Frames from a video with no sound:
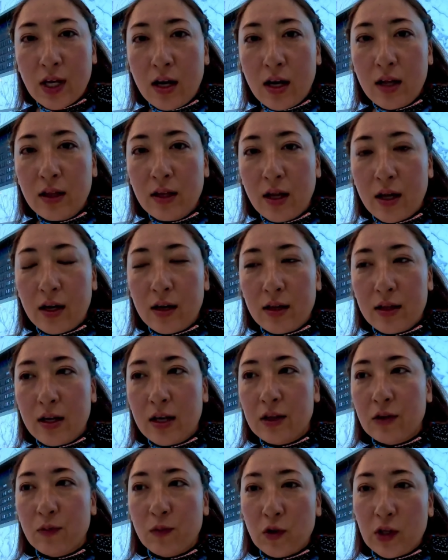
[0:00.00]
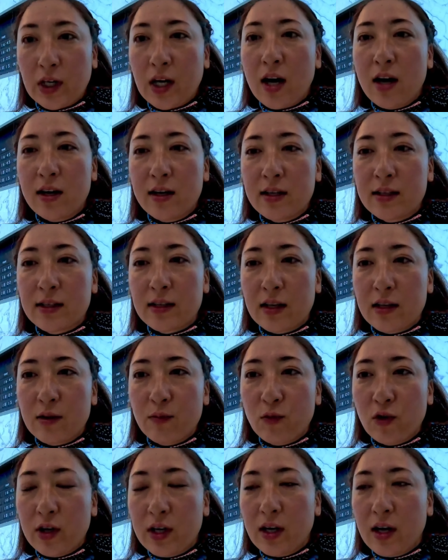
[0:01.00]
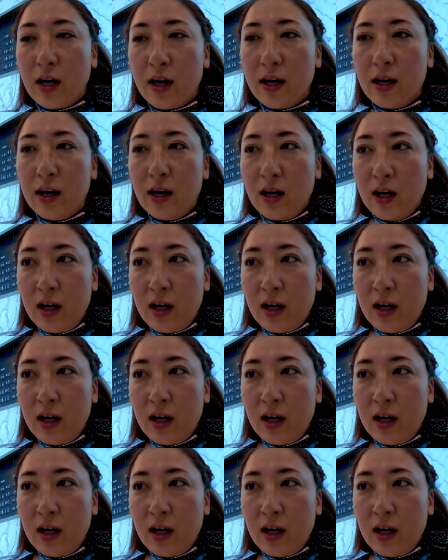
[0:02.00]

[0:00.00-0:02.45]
られないかなと思ってカレンさんにもう一回